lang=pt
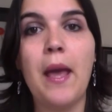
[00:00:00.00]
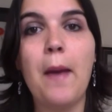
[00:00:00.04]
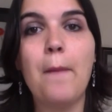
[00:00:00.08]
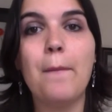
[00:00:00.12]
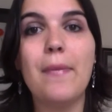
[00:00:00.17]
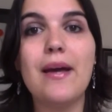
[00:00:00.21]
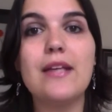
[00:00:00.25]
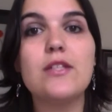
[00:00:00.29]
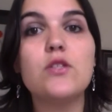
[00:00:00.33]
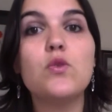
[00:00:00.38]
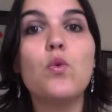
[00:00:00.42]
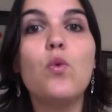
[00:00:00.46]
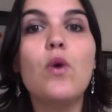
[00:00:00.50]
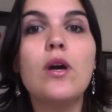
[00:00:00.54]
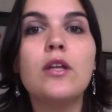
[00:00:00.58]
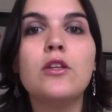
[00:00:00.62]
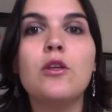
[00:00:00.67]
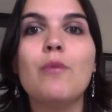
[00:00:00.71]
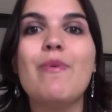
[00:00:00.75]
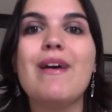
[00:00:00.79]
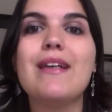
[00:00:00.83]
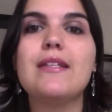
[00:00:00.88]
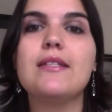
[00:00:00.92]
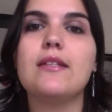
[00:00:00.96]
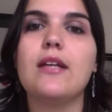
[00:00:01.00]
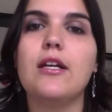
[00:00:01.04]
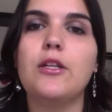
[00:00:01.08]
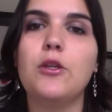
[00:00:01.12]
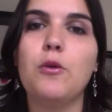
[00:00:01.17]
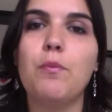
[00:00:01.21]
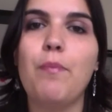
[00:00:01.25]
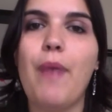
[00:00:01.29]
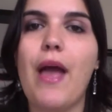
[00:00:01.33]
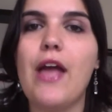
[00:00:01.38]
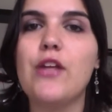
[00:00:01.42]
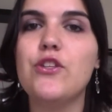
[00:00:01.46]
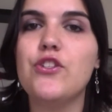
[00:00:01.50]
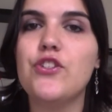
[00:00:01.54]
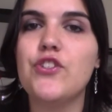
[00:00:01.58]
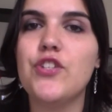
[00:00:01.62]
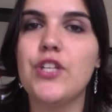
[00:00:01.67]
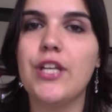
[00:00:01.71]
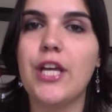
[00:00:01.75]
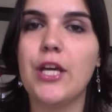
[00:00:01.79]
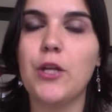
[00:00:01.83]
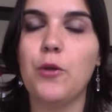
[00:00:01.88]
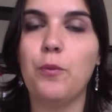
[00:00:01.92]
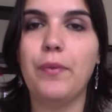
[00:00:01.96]
Mas quando Bassânio pede
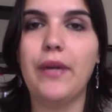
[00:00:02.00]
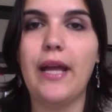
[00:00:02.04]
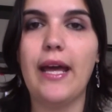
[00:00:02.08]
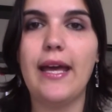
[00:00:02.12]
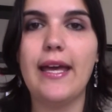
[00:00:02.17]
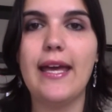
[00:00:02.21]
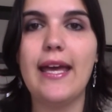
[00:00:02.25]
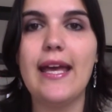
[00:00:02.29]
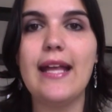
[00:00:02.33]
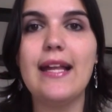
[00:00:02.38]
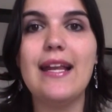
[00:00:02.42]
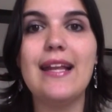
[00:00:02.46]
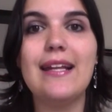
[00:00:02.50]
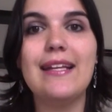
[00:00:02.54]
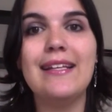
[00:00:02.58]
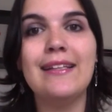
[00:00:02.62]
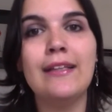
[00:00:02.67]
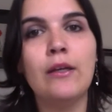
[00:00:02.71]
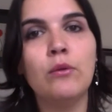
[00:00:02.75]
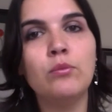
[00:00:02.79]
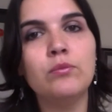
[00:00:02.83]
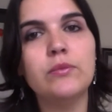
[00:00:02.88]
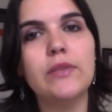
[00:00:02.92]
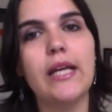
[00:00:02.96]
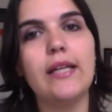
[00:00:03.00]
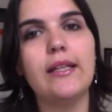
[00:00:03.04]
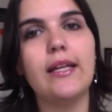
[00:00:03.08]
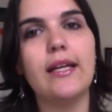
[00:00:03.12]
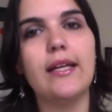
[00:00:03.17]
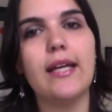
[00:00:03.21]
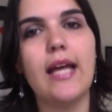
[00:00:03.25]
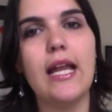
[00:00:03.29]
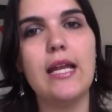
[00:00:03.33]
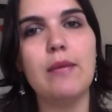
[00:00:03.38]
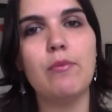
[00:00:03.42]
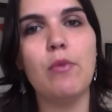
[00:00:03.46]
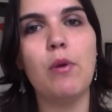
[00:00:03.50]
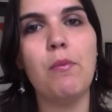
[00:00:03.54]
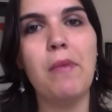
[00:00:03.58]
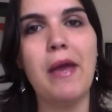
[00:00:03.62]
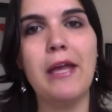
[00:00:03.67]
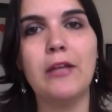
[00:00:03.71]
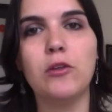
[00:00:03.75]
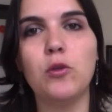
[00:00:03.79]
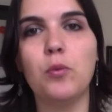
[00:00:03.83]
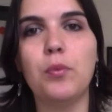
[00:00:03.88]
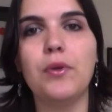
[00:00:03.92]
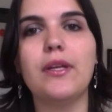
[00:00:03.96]
dinheiro para ele, ele não tem naquele
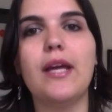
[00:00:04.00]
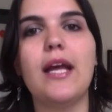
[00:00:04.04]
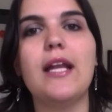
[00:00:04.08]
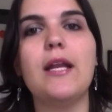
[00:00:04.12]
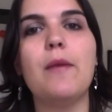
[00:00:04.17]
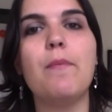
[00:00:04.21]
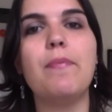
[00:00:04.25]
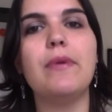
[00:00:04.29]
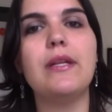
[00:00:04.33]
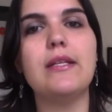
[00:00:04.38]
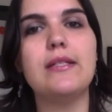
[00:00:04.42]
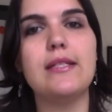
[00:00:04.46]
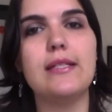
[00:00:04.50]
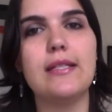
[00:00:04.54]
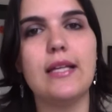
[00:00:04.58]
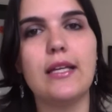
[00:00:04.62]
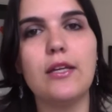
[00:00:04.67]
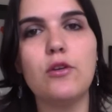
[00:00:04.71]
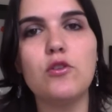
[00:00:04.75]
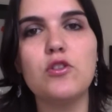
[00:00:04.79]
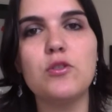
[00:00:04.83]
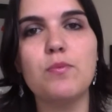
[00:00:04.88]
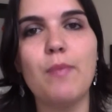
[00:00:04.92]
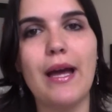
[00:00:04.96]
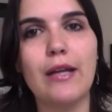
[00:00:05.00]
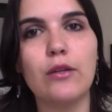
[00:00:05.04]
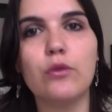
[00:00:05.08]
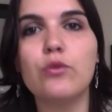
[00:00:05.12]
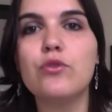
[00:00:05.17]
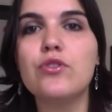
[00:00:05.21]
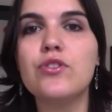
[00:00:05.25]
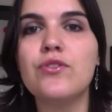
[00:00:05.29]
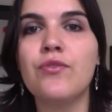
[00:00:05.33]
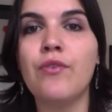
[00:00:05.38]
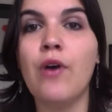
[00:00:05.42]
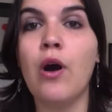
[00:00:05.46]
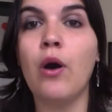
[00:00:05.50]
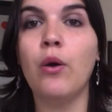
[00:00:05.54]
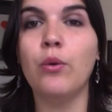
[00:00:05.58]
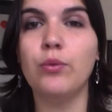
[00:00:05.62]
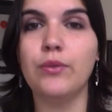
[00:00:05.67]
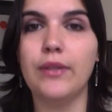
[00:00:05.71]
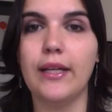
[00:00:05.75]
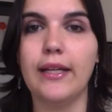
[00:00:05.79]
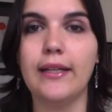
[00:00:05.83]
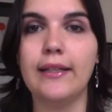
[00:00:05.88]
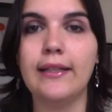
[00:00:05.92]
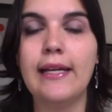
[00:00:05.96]
momento porque ele precisa que os barcos
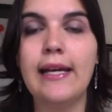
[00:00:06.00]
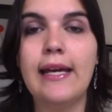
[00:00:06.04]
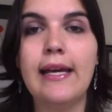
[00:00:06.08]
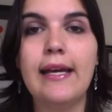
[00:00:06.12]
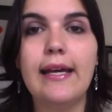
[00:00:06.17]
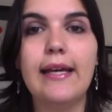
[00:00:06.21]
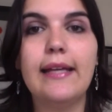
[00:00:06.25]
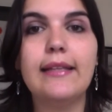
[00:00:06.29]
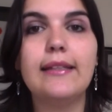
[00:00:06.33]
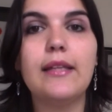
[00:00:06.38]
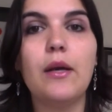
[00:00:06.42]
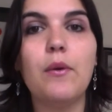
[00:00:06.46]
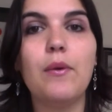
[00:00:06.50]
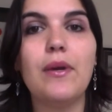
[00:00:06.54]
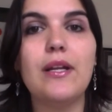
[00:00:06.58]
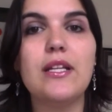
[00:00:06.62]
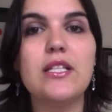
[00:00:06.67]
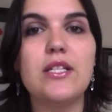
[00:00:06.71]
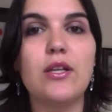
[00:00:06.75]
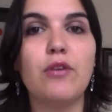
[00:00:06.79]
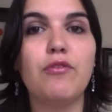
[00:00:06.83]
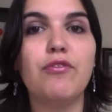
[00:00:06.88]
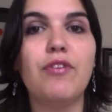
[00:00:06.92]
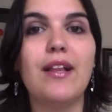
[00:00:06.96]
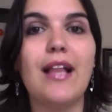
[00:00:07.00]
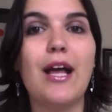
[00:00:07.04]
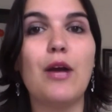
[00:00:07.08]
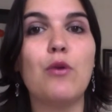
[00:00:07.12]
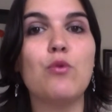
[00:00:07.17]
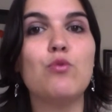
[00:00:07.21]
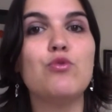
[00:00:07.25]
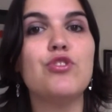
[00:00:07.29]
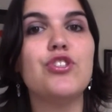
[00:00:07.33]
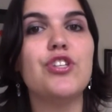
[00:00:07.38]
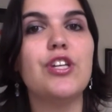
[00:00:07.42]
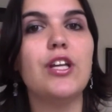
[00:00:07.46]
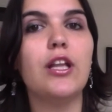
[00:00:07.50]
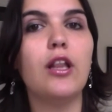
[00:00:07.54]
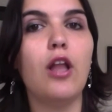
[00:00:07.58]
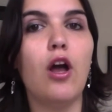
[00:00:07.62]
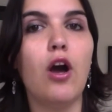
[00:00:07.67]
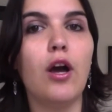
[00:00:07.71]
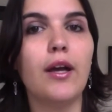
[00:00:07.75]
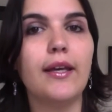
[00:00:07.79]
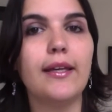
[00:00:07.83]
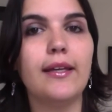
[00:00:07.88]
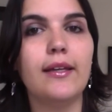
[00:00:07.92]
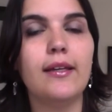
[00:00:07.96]
voltem. Então eles vão falar com
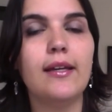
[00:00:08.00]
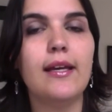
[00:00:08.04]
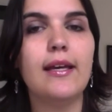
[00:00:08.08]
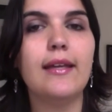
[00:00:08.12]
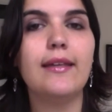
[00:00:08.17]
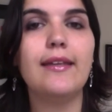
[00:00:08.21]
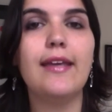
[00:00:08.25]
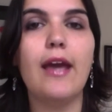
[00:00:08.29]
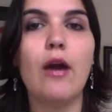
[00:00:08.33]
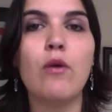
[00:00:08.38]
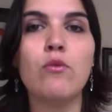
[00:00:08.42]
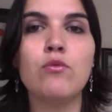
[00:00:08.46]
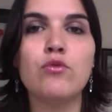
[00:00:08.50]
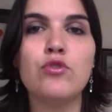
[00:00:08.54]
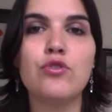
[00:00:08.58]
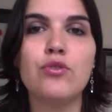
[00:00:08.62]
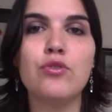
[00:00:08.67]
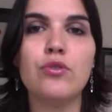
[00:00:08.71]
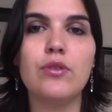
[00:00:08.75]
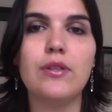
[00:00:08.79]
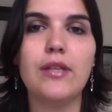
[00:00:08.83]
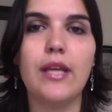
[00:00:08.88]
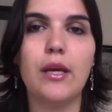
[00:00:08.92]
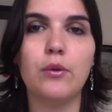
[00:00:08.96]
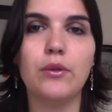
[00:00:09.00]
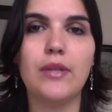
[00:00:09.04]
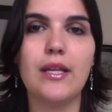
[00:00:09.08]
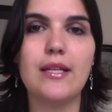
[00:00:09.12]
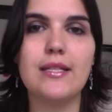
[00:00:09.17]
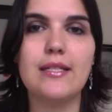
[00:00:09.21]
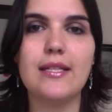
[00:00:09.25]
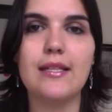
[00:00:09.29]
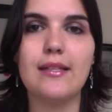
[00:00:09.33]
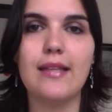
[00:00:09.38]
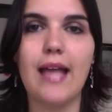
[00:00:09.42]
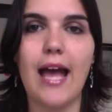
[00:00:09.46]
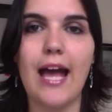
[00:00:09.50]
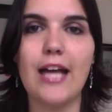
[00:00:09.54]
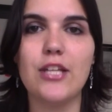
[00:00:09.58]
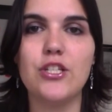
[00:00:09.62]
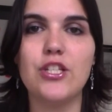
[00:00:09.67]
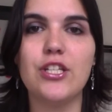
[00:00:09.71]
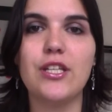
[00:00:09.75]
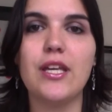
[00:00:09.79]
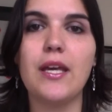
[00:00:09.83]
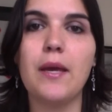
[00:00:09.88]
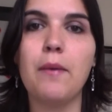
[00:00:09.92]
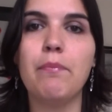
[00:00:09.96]
Xiloque, que é um judeu da
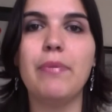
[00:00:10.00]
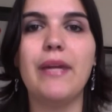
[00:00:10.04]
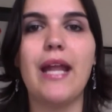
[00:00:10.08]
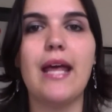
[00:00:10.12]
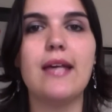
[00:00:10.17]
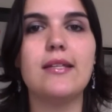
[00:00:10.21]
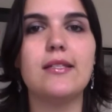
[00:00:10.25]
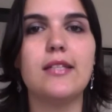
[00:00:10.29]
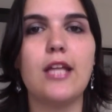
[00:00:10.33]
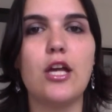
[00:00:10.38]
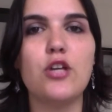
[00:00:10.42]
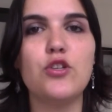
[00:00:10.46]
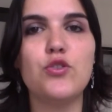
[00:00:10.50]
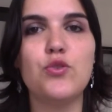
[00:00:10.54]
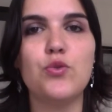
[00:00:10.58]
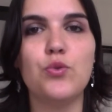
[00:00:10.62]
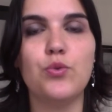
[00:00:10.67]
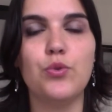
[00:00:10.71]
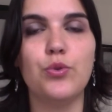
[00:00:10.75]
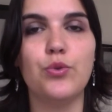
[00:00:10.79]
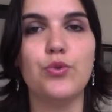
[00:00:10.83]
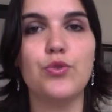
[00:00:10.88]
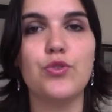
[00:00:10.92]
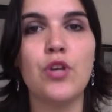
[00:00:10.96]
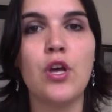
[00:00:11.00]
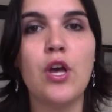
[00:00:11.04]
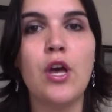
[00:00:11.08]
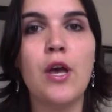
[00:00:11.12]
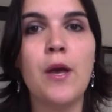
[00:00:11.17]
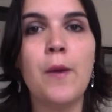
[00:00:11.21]
cidade que empresta juros.